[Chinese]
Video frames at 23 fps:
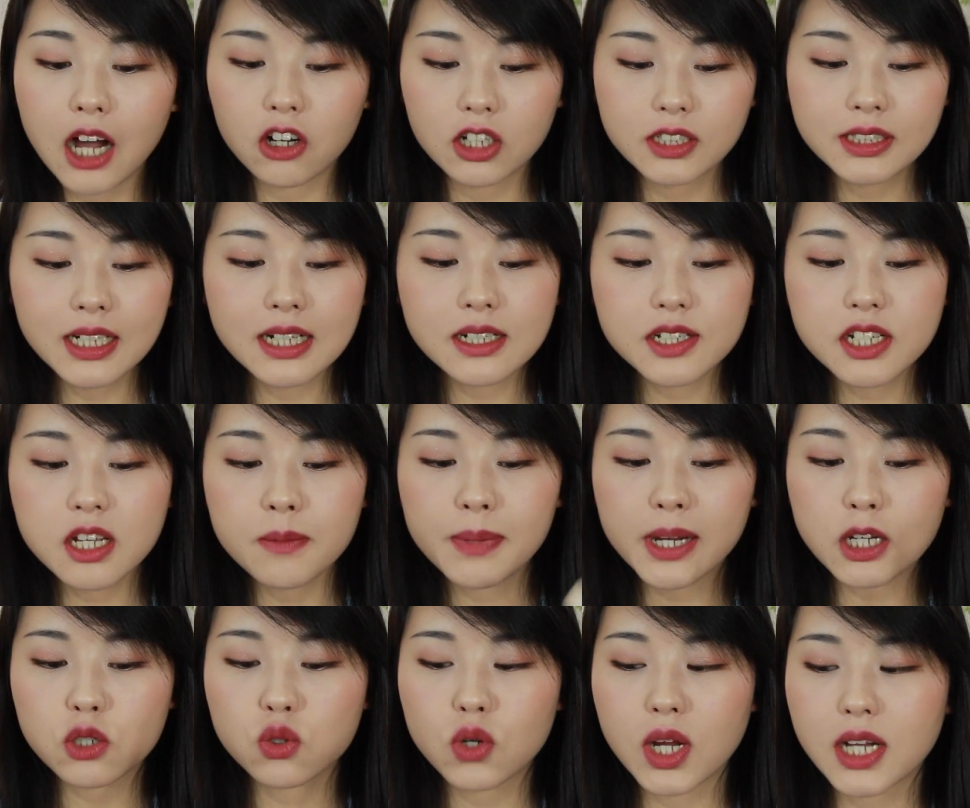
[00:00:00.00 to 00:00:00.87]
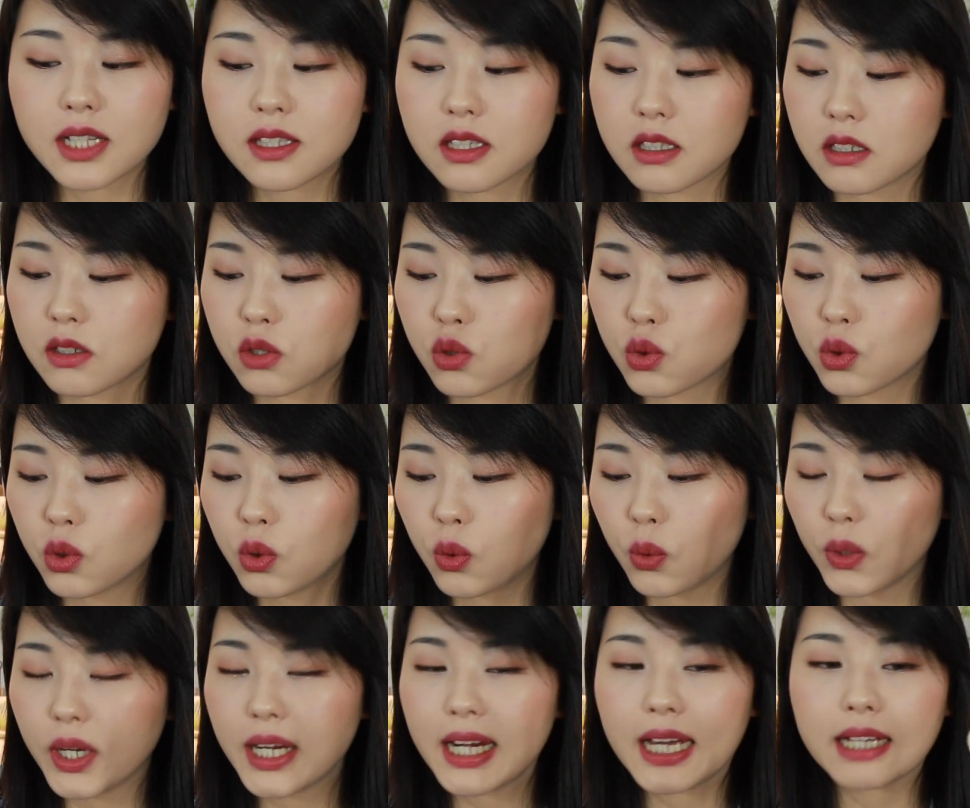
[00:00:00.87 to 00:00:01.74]
好了，那这把刷子呢，说
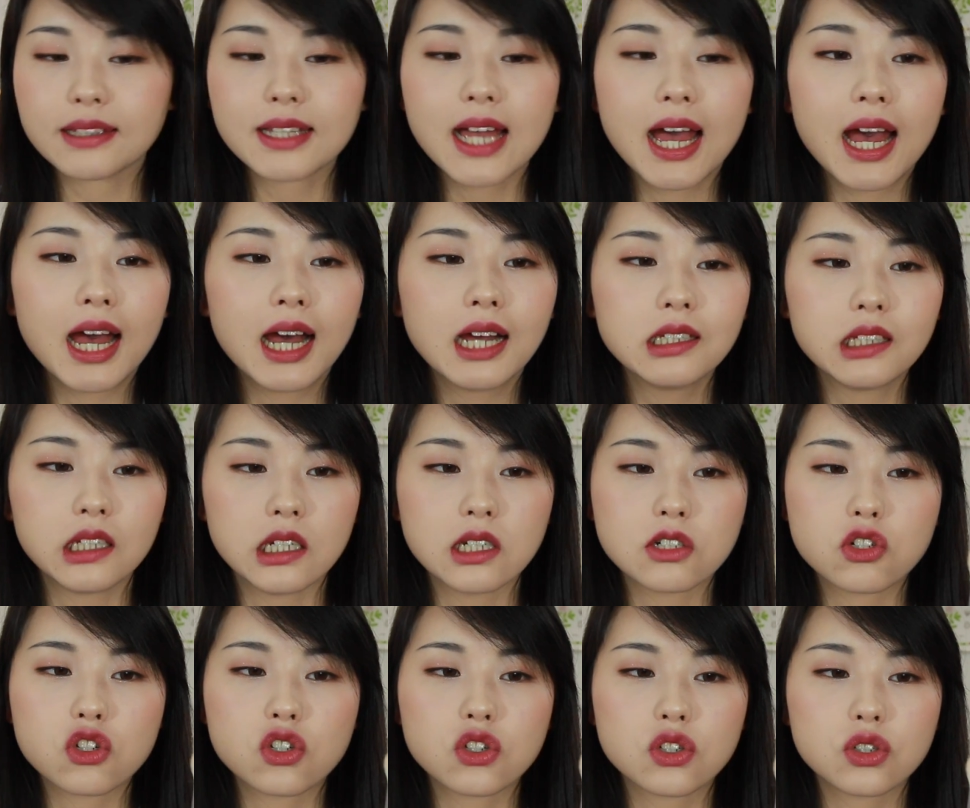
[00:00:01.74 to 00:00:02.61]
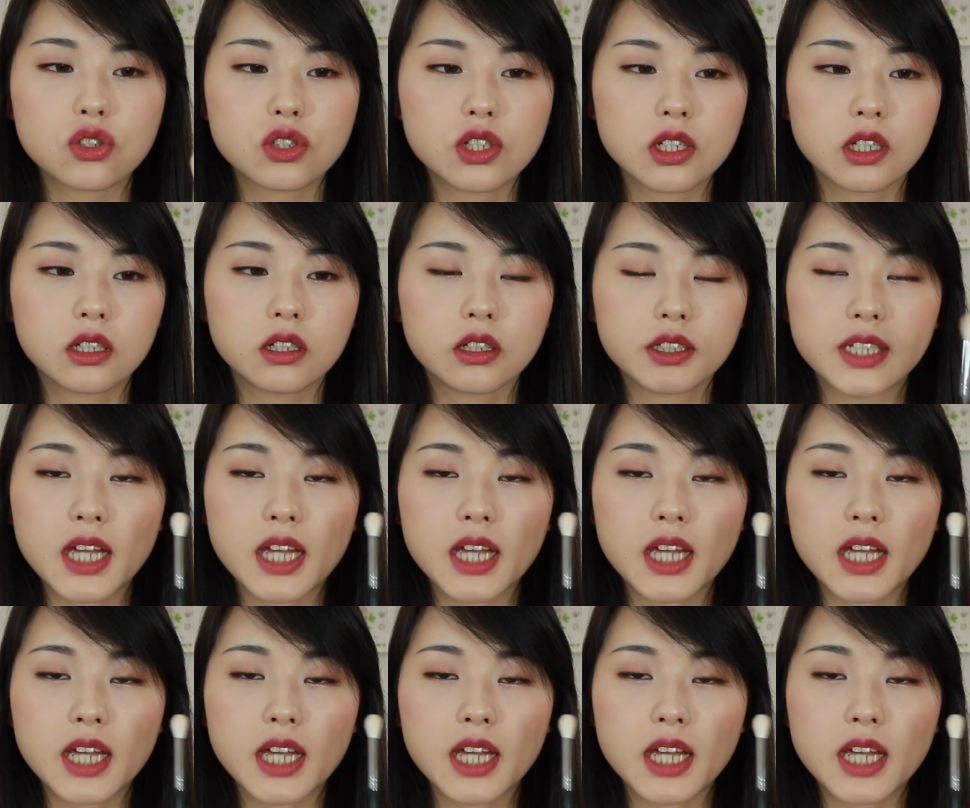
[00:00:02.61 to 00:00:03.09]
回来，它也是这个。